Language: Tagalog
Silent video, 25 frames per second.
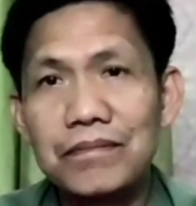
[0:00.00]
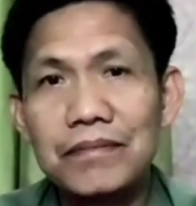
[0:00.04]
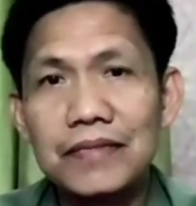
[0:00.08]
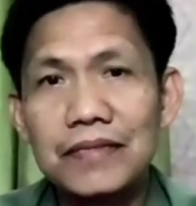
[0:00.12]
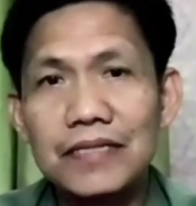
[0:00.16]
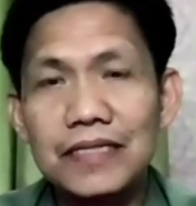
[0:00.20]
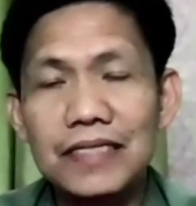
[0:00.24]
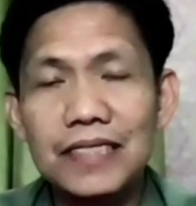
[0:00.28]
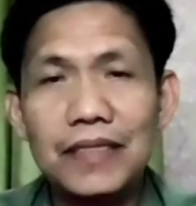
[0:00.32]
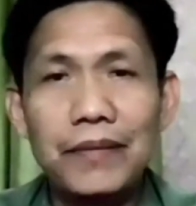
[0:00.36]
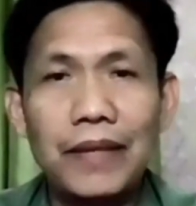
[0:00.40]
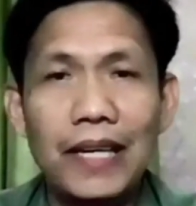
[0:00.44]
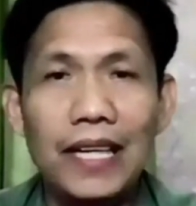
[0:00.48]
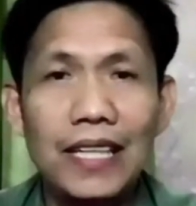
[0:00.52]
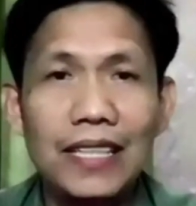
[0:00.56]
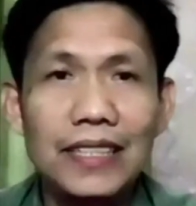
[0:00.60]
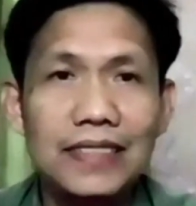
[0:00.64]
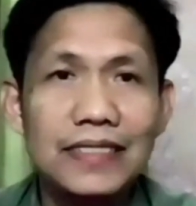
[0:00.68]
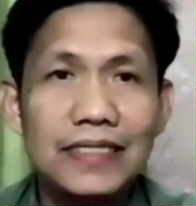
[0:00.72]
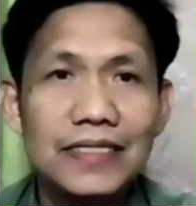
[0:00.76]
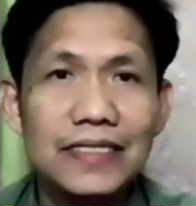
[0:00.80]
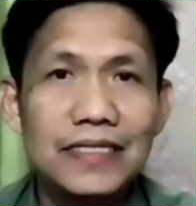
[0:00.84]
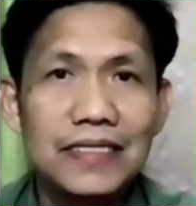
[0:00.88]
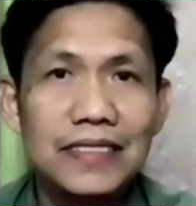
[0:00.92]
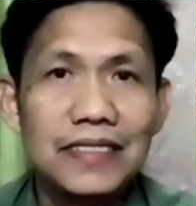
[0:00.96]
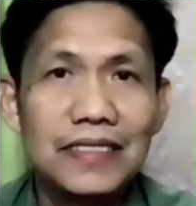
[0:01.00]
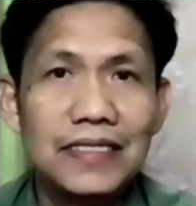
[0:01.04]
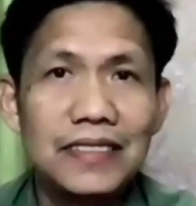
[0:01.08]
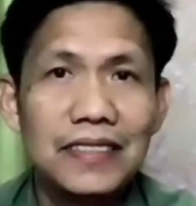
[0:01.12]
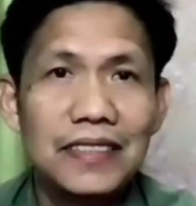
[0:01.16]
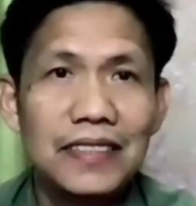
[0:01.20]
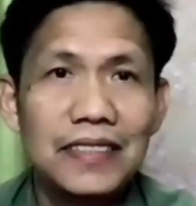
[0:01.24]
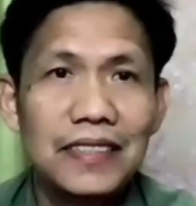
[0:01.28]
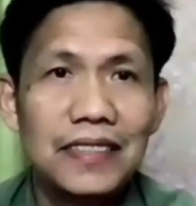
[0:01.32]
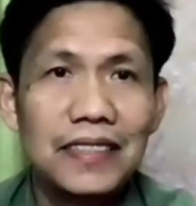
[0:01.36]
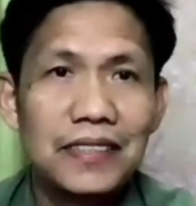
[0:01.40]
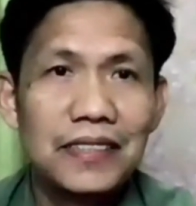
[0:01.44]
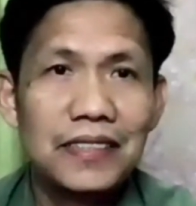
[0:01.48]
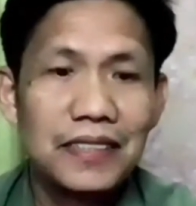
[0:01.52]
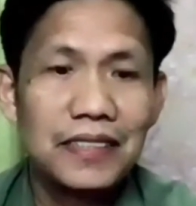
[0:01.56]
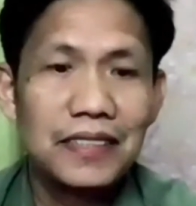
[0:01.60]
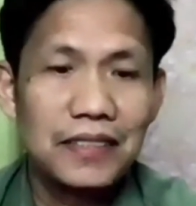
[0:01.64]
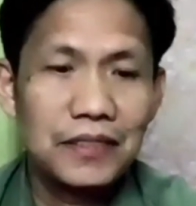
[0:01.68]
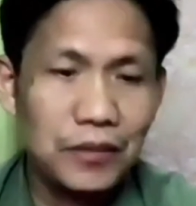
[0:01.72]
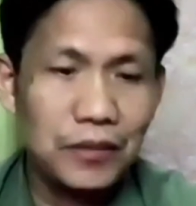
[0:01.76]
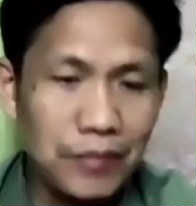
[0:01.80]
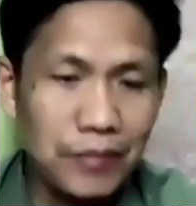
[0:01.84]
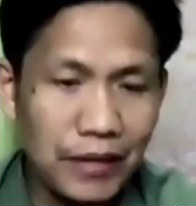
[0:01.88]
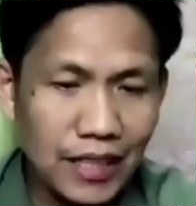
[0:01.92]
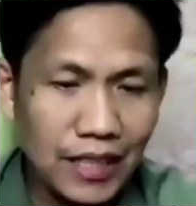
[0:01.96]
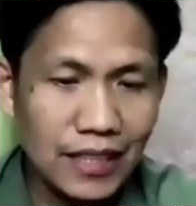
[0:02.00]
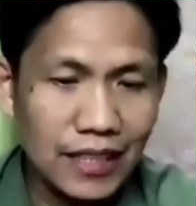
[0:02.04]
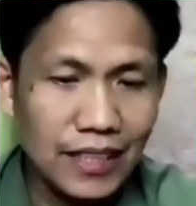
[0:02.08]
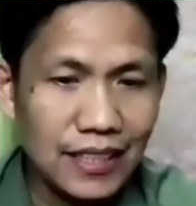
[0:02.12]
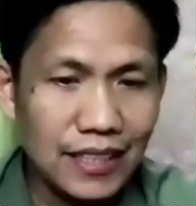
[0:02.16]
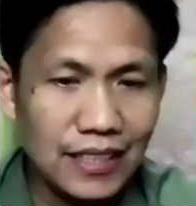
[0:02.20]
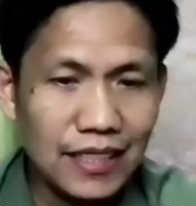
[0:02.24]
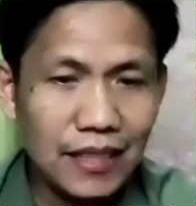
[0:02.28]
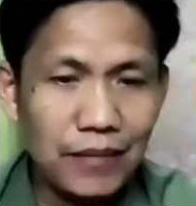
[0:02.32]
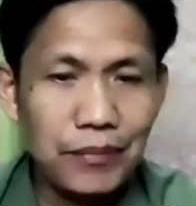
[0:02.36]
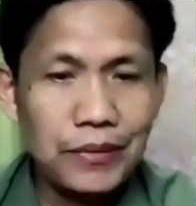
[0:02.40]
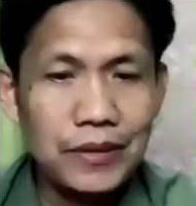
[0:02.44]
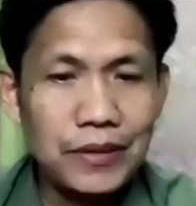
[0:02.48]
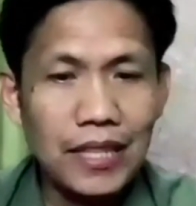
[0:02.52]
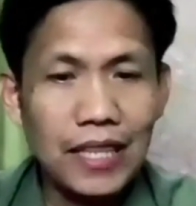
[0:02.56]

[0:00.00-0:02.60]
Hindi ba? Mm. So makikita po